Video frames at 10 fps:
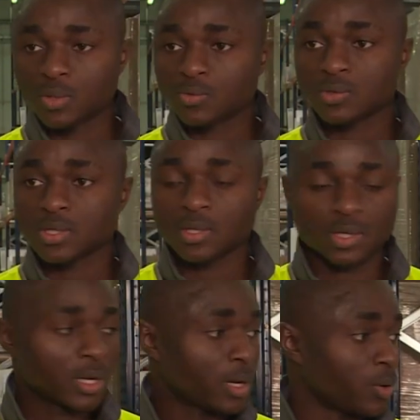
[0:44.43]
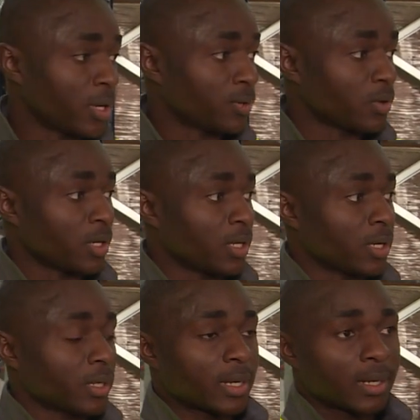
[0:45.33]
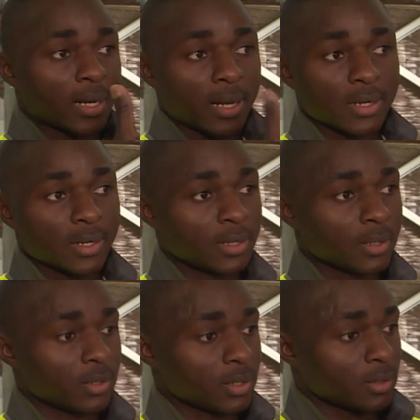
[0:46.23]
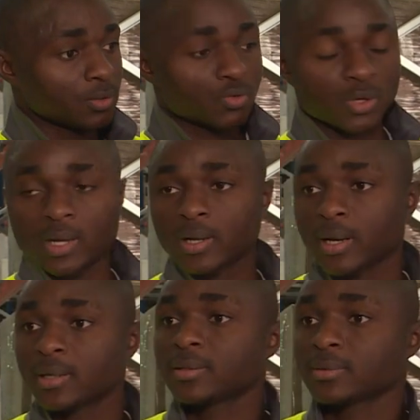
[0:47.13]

tu sais déjà le carton il est dans quelle allée et sur quel rack.